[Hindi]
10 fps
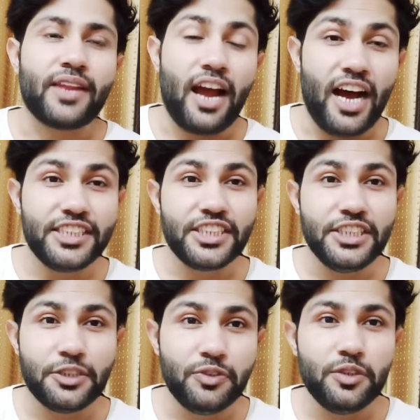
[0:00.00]
आज की
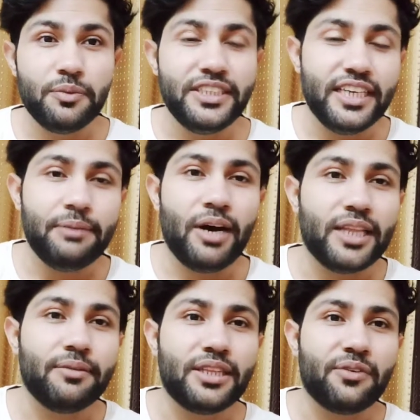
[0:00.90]
इस वीडियो में यही
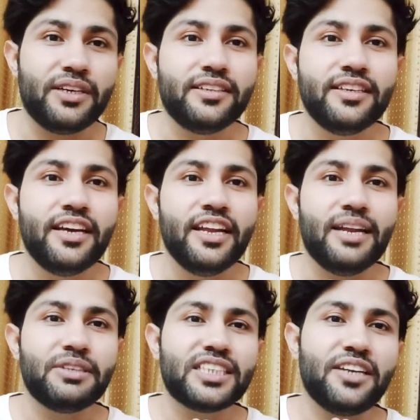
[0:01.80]
बात बताऊंगा
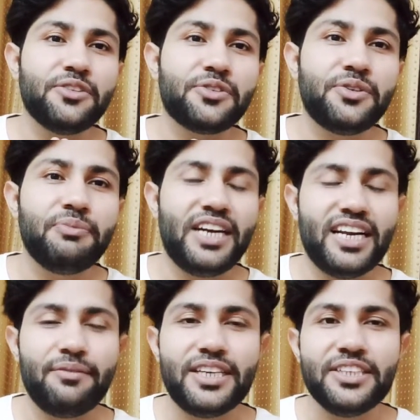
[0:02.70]
नमस्कार दोस्तों मेरा
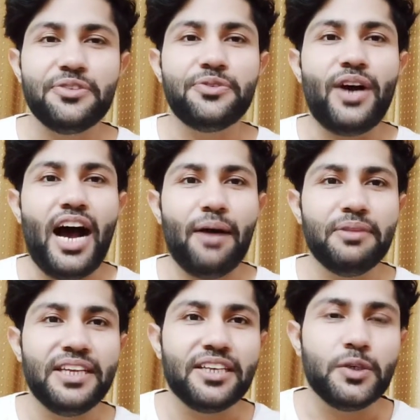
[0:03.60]
नाम है टीनू आप
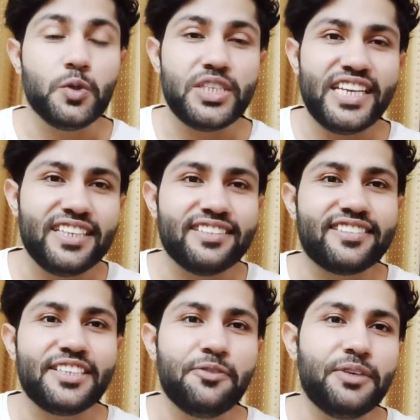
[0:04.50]
देख रहे हो चैनल
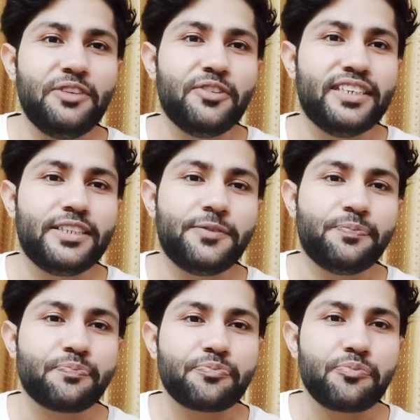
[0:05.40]
सेव मनी वर्ड
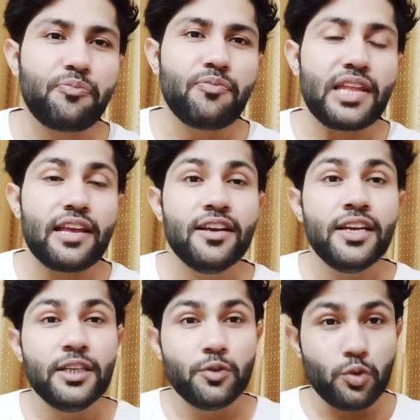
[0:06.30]

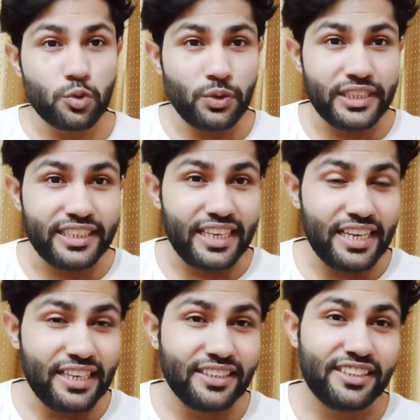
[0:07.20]
दोस्तों ये
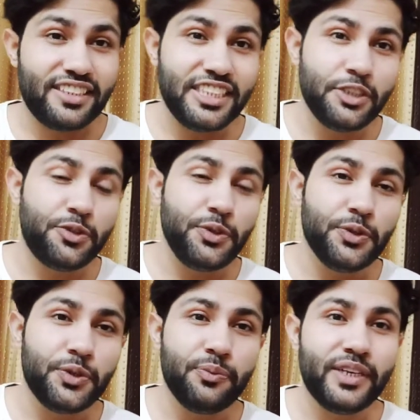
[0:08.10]
चीज़ जो
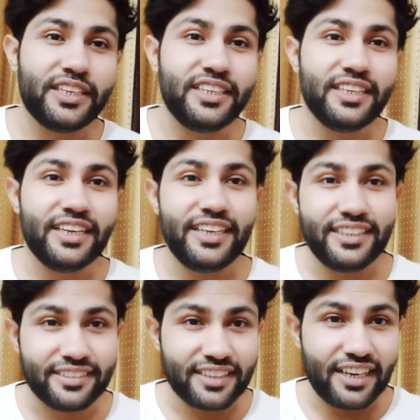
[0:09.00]
यूट्यूब ने की है
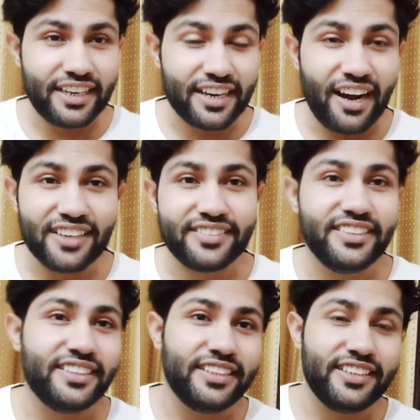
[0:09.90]
इसका एक खास
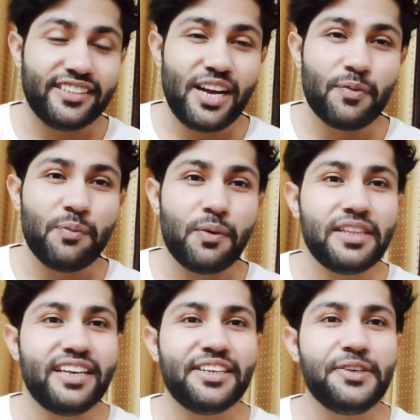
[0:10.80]
रीज़न है जैसे आपको
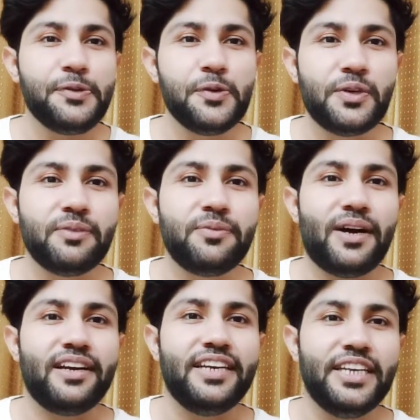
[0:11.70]
पता है कि
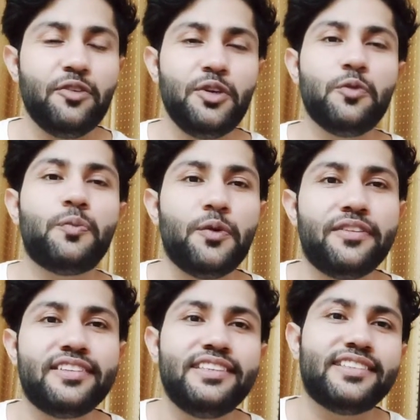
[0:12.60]
यूट्यूब न्यू न्यू
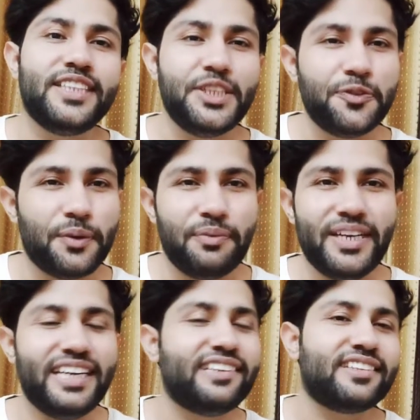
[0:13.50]
पॉलिसीज़ न्यू
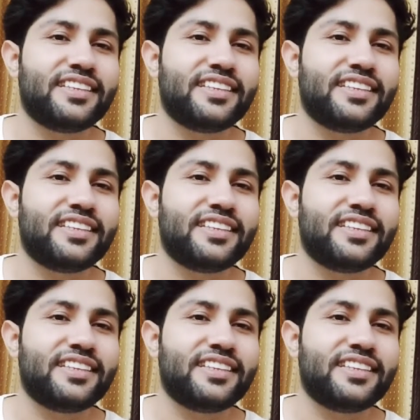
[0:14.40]
अपडेट्स